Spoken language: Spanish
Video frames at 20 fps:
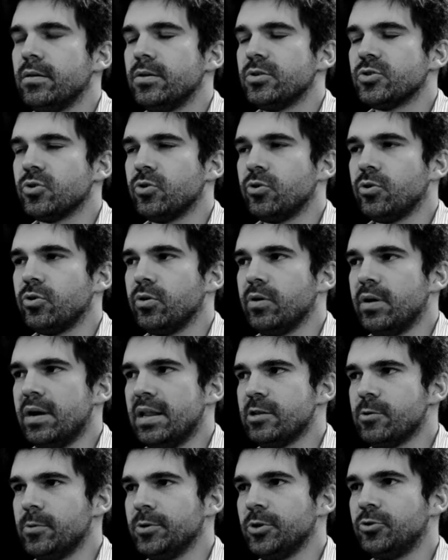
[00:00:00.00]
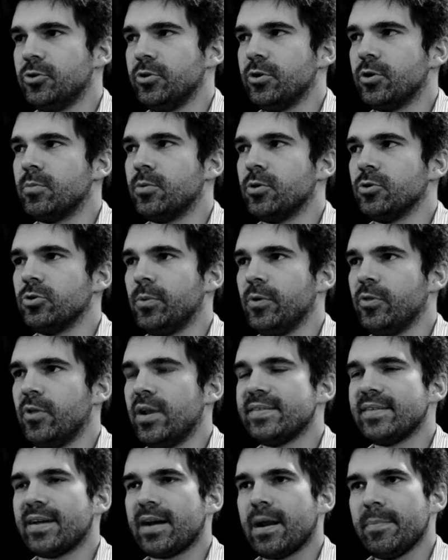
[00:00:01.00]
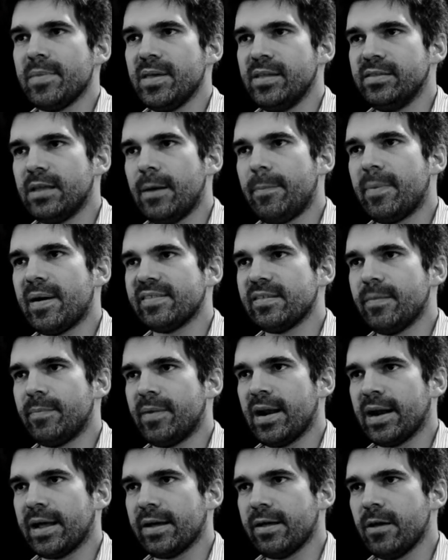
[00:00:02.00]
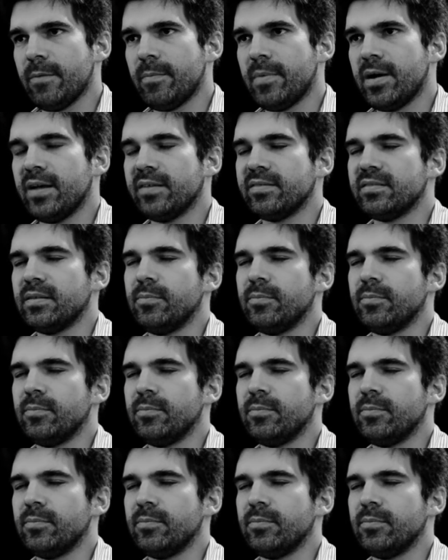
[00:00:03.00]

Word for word: Yo en este momento estoy como tomando las herramientas para separar cada vez más,